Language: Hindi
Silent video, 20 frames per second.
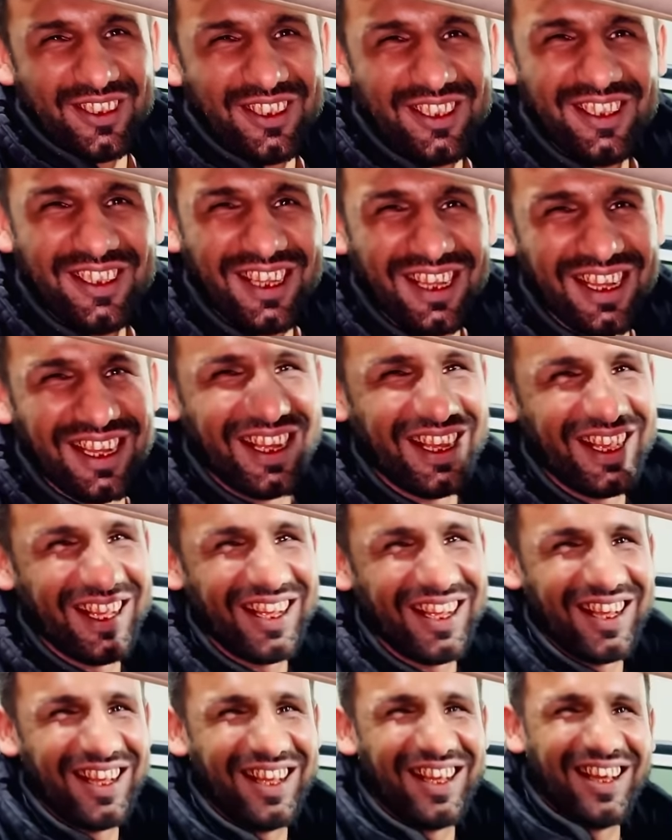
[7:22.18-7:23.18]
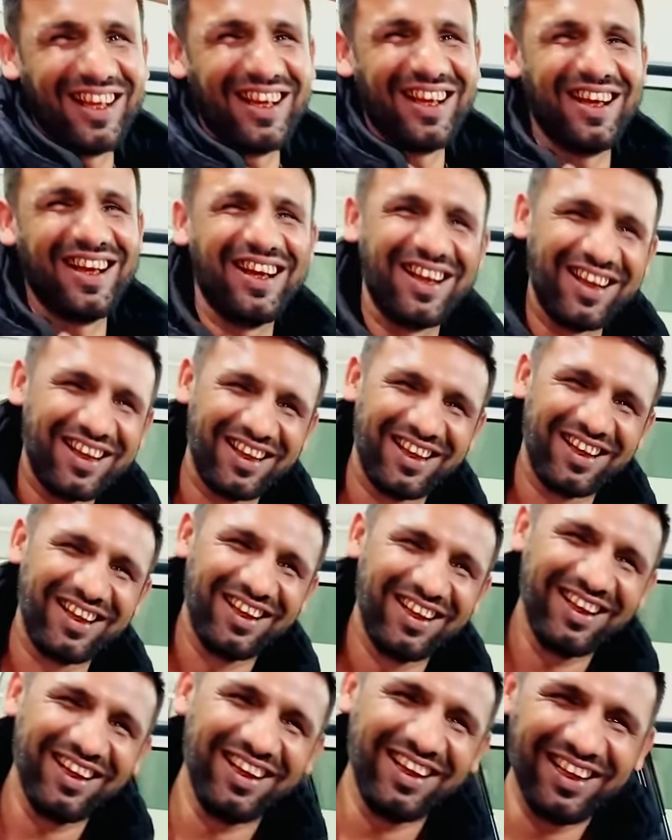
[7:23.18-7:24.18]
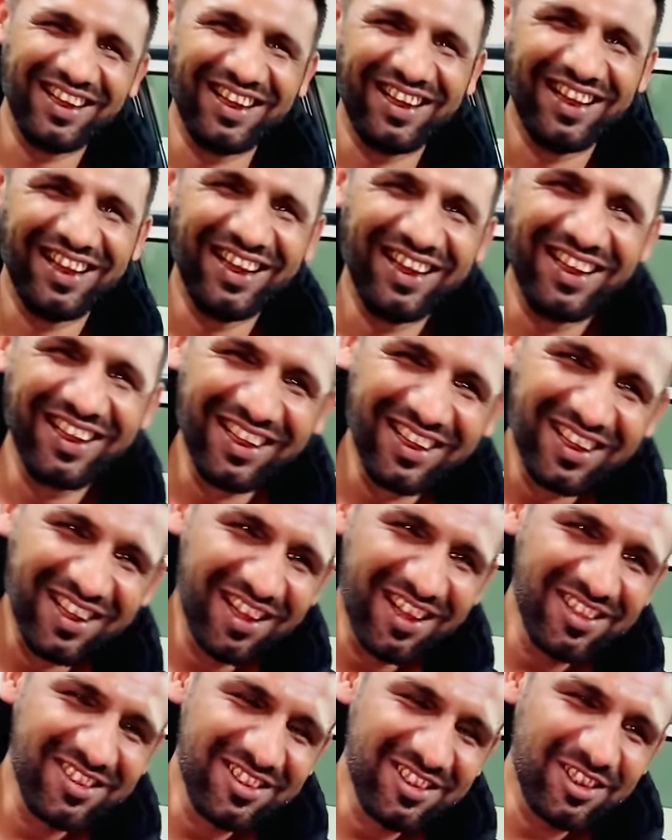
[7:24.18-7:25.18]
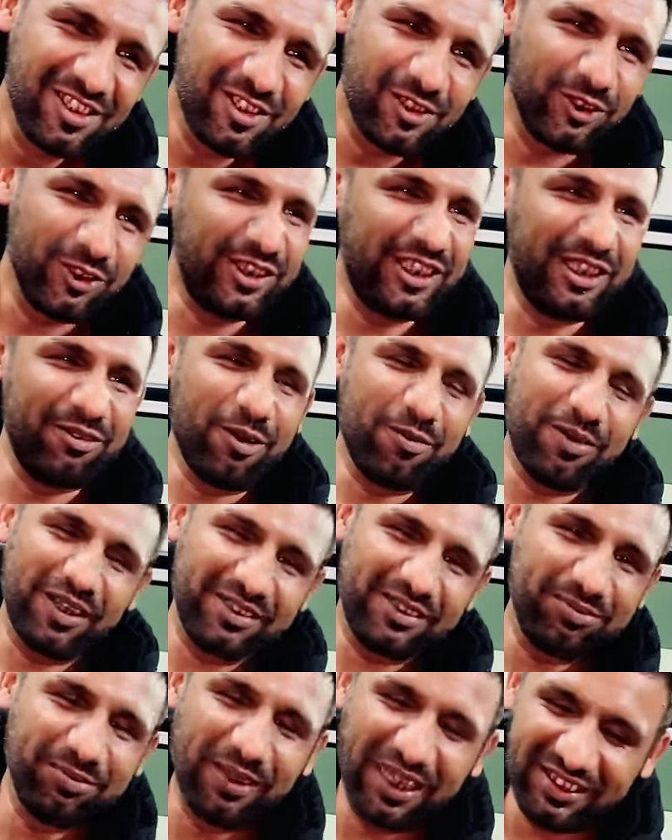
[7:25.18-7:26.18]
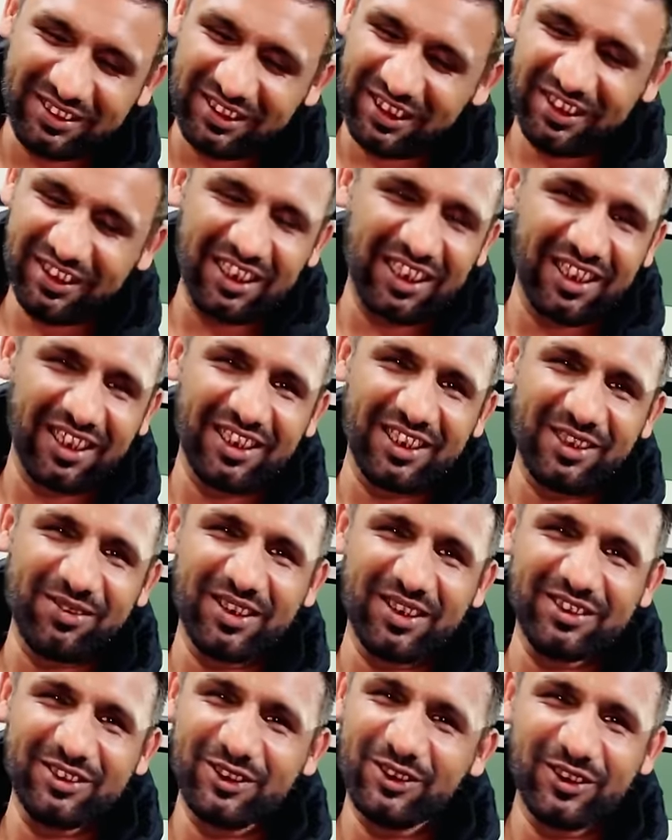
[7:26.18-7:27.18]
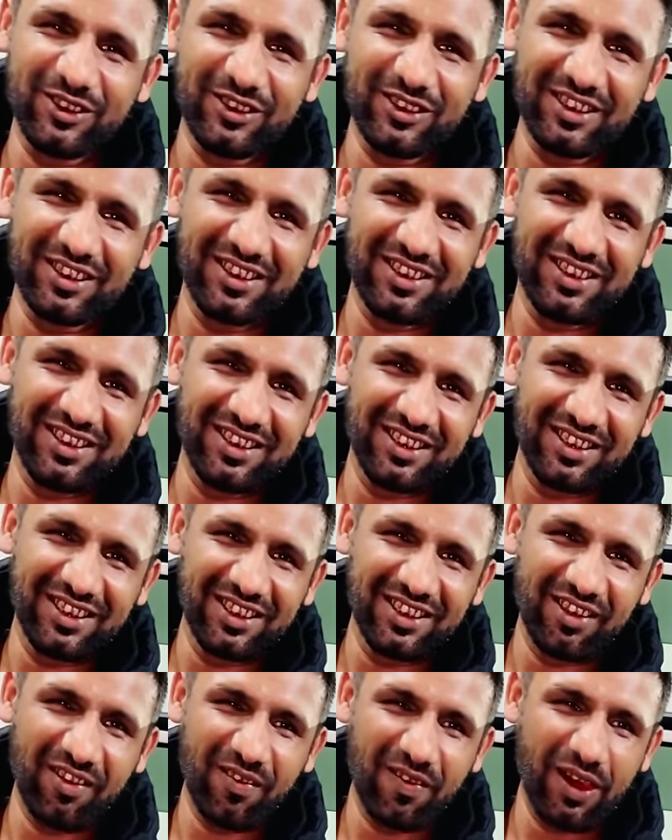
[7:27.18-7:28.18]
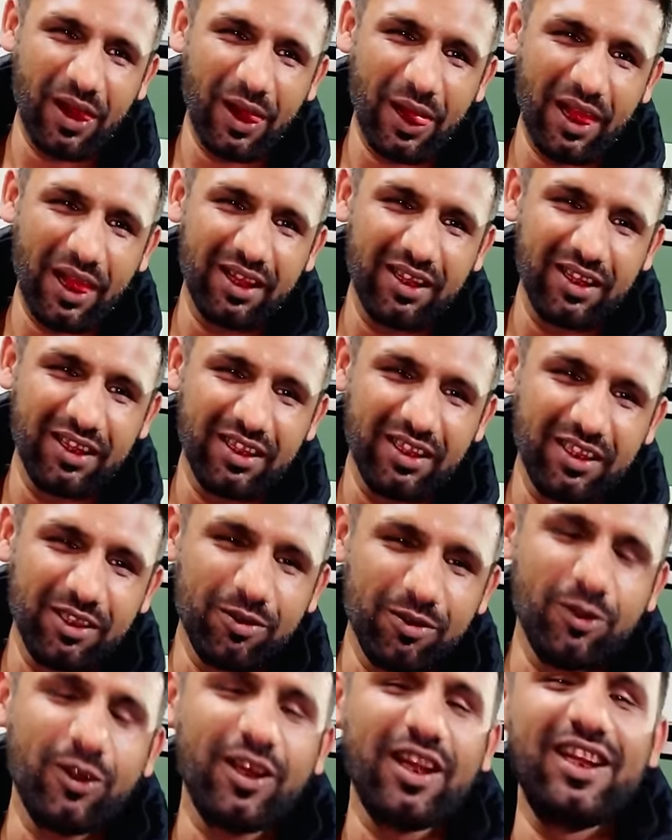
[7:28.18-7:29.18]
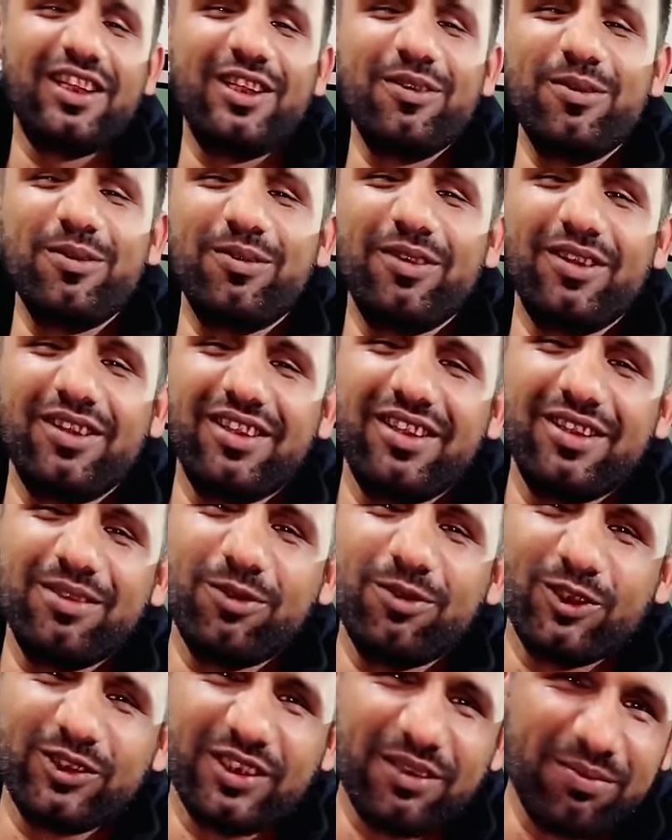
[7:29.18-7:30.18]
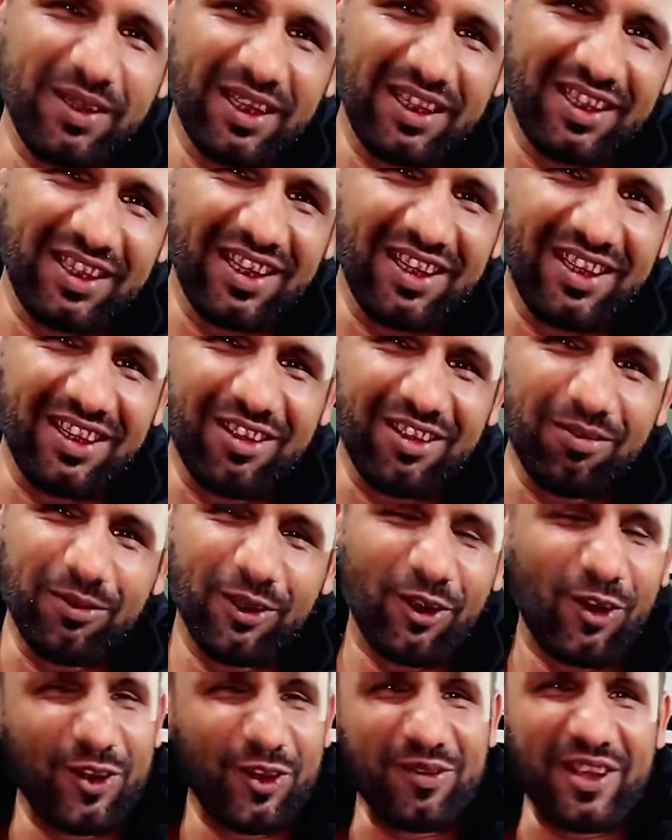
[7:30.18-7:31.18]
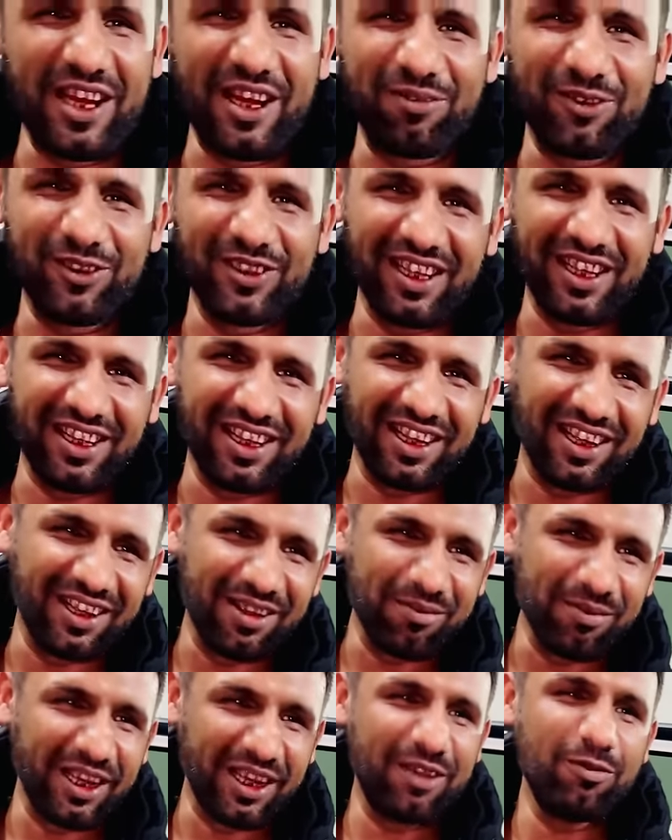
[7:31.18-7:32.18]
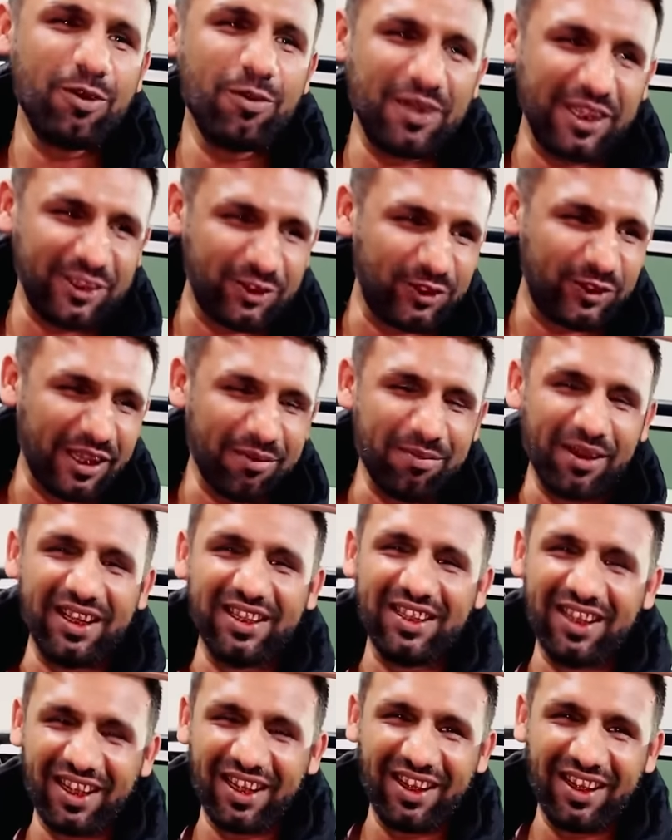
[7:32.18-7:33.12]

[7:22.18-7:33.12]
क्या कह रहे थे वो कुछ नहीं वो बस बातचीत कर रहे थे बस क्या कह क्या रहे थे कहाँ देखा है वो कह रहे थे मौसम भाई के ब्लॉग में आपको देखा है मैं वो मेरा छोटा भाई है